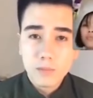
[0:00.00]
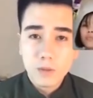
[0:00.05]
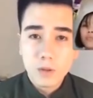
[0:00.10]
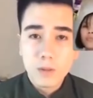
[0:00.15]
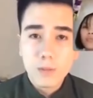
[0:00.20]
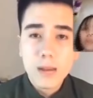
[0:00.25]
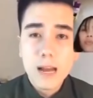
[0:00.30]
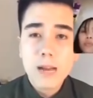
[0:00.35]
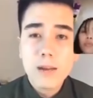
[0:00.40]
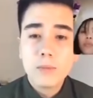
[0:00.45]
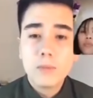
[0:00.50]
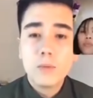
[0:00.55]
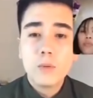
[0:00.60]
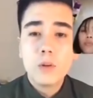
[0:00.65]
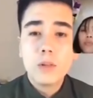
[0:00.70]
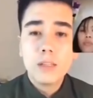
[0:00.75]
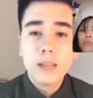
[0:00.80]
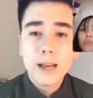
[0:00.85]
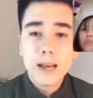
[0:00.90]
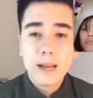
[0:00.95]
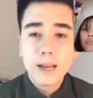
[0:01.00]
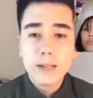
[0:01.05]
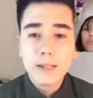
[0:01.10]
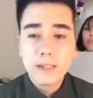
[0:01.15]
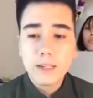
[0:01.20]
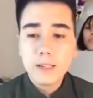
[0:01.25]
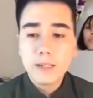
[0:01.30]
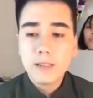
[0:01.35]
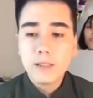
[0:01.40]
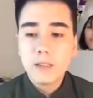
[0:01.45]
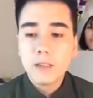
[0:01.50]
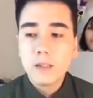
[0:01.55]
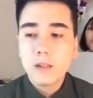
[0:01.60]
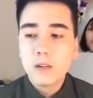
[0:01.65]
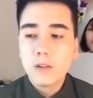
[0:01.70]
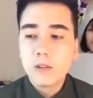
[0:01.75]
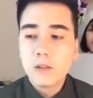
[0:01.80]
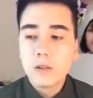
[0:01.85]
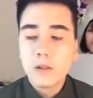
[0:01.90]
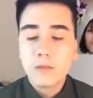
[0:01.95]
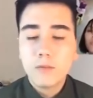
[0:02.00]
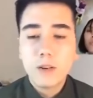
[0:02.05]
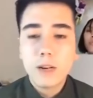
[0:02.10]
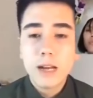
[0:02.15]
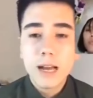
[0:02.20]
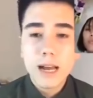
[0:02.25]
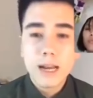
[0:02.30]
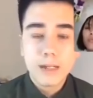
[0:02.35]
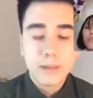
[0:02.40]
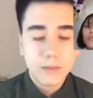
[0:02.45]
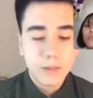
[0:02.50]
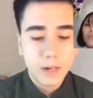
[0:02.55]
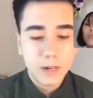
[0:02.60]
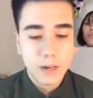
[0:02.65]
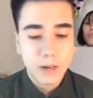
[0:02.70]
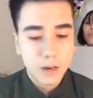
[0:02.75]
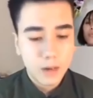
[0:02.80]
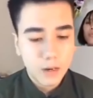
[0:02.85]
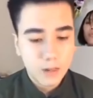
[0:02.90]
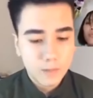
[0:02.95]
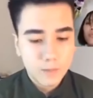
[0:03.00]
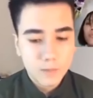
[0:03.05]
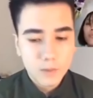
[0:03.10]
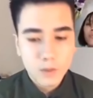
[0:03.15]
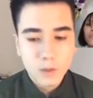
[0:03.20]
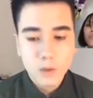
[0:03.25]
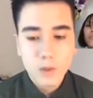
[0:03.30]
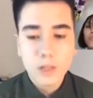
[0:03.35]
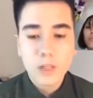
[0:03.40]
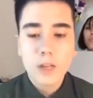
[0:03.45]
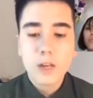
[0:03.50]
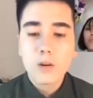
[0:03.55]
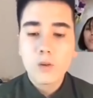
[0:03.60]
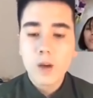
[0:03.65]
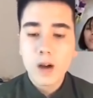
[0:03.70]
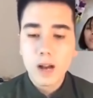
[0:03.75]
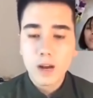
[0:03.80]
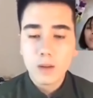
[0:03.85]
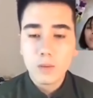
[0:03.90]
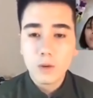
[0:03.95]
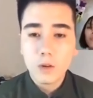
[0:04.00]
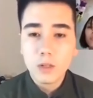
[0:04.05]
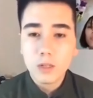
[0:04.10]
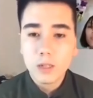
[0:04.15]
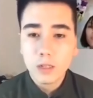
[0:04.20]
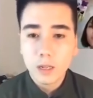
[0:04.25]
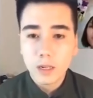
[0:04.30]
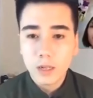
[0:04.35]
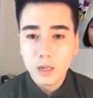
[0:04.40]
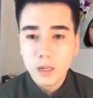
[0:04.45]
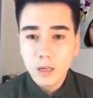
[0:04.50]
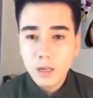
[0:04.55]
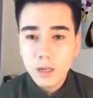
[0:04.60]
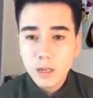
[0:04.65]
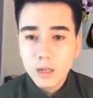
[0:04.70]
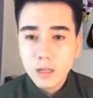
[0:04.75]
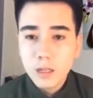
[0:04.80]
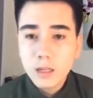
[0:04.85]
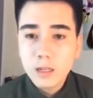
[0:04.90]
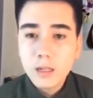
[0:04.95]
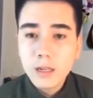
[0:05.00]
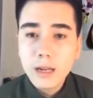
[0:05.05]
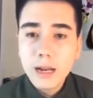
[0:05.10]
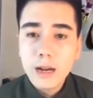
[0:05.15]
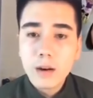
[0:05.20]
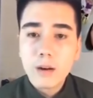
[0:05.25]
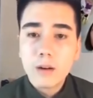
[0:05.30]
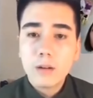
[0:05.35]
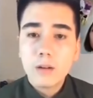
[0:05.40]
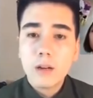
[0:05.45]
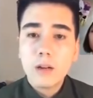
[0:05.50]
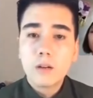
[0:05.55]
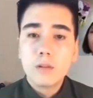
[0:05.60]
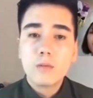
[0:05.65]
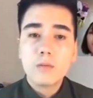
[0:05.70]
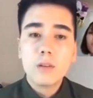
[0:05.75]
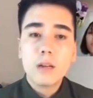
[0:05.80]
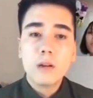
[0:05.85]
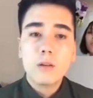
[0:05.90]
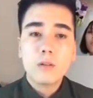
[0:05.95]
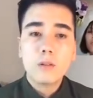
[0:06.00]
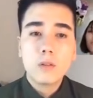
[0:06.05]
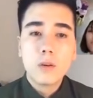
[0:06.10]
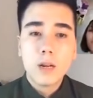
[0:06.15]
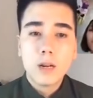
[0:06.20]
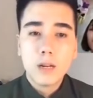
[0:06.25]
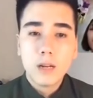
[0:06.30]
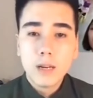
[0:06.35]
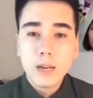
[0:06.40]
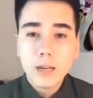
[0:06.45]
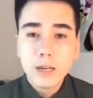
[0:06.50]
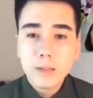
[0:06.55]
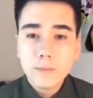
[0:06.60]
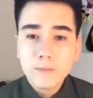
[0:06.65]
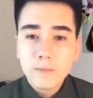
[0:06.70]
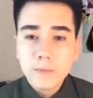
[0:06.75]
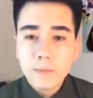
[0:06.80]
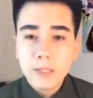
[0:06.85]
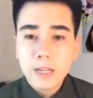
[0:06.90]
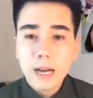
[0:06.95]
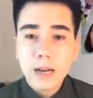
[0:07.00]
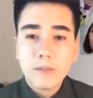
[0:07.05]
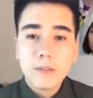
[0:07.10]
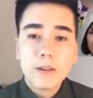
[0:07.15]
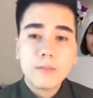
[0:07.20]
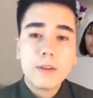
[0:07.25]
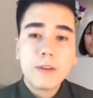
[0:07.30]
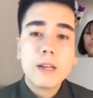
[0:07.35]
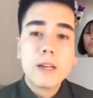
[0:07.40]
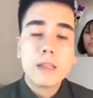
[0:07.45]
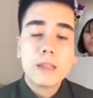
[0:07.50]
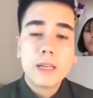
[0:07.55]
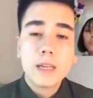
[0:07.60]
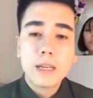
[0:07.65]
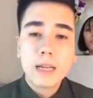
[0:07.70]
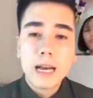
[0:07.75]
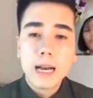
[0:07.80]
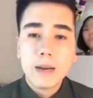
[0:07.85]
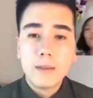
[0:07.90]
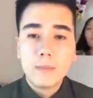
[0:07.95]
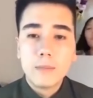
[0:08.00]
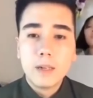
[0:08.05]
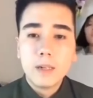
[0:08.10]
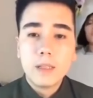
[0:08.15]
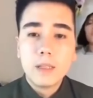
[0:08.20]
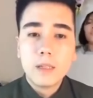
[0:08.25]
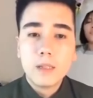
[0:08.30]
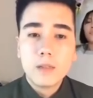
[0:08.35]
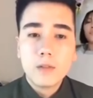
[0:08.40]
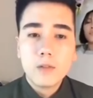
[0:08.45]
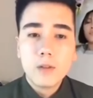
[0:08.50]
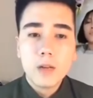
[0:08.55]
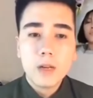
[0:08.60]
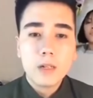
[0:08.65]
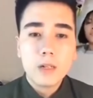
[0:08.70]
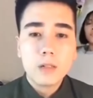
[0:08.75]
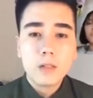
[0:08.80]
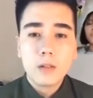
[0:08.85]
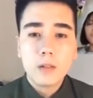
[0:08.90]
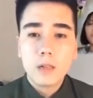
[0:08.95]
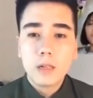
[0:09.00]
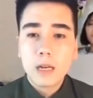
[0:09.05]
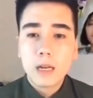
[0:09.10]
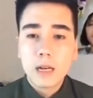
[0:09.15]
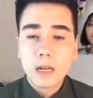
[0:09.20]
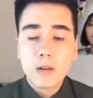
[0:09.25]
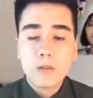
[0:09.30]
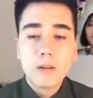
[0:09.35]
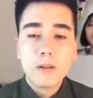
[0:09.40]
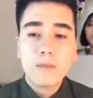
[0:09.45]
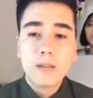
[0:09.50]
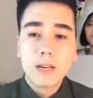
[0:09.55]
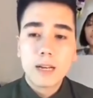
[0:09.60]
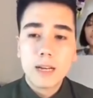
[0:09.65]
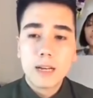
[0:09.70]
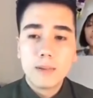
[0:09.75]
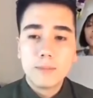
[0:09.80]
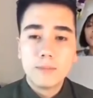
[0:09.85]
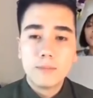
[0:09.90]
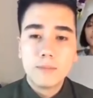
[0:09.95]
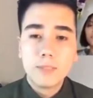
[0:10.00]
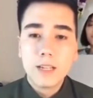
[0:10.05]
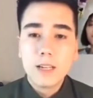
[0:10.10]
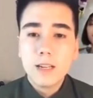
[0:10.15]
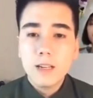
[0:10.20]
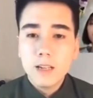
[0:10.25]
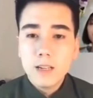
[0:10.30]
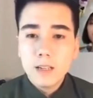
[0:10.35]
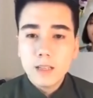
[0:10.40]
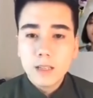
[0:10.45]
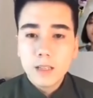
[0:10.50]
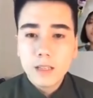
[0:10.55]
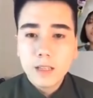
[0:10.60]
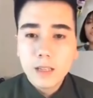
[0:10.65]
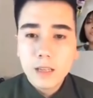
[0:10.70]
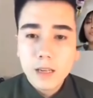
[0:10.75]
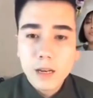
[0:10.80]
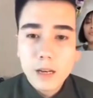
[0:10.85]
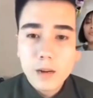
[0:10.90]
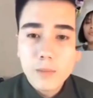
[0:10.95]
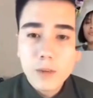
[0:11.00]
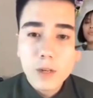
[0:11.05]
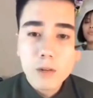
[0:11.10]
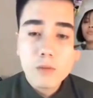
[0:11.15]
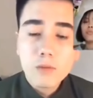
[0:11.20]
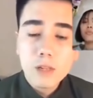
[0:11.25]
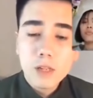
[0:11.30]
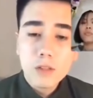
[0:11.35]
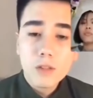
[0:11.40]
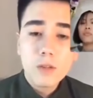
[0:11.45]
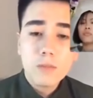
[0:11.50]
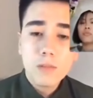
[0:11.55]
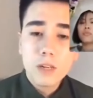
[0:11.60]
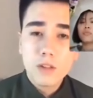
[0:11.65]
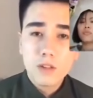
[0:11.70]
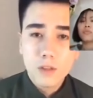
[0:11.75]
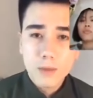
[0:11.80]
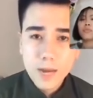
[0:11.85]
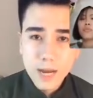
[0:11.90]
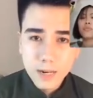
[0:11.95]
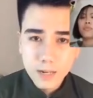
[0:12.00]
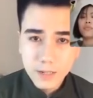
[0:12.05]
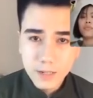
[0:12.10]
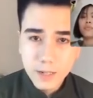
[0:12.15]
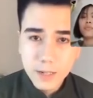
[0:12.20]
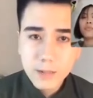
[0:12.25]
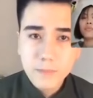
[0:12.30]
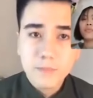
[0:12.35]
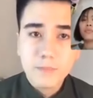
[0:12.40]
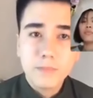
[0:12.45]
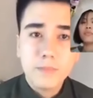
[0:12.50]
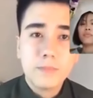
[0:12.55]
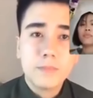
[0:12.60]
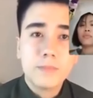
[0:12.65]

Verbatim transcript: chậm khoảng ba đến bốn tháng nhé như nói chung là phước ai thì phần đó tùy nhân quả của mỗi người thì người nào đều cũng đều có thuận lợi hết cả về vấn đề tình cảm lẫn tình duyên rồi cả công an việc làm nhé thế thì ờ, mình cũng xin chúc mừng cho bạn nhé